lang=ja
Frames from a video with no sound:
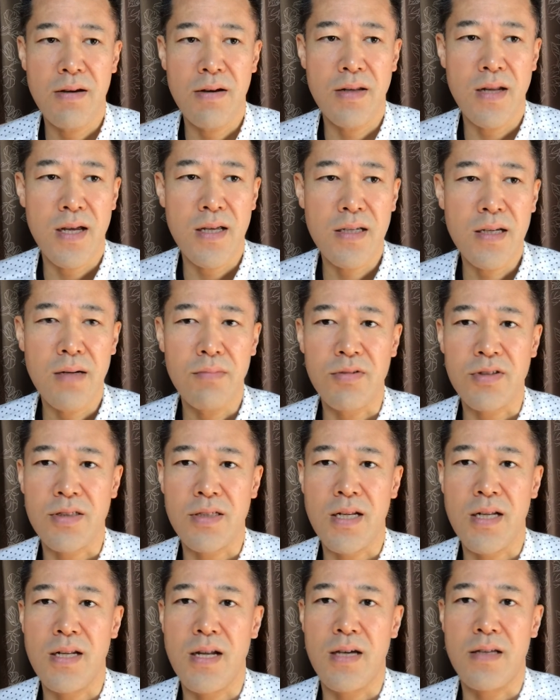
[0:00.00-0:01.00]
はないかも
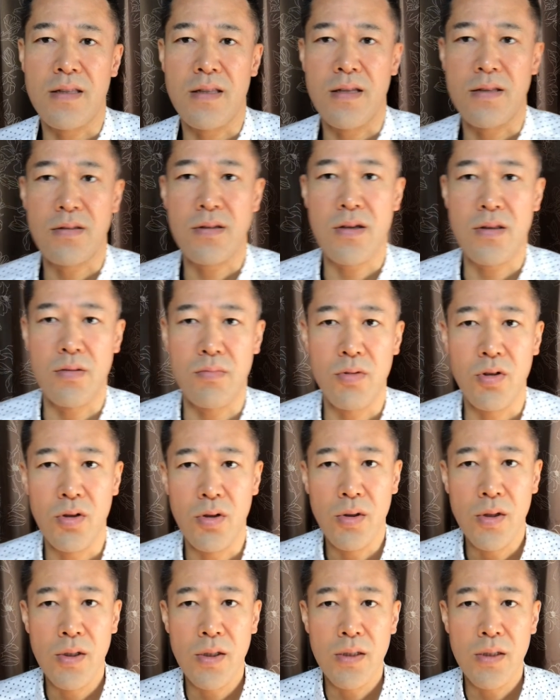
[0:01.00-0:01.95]
しれないんですけども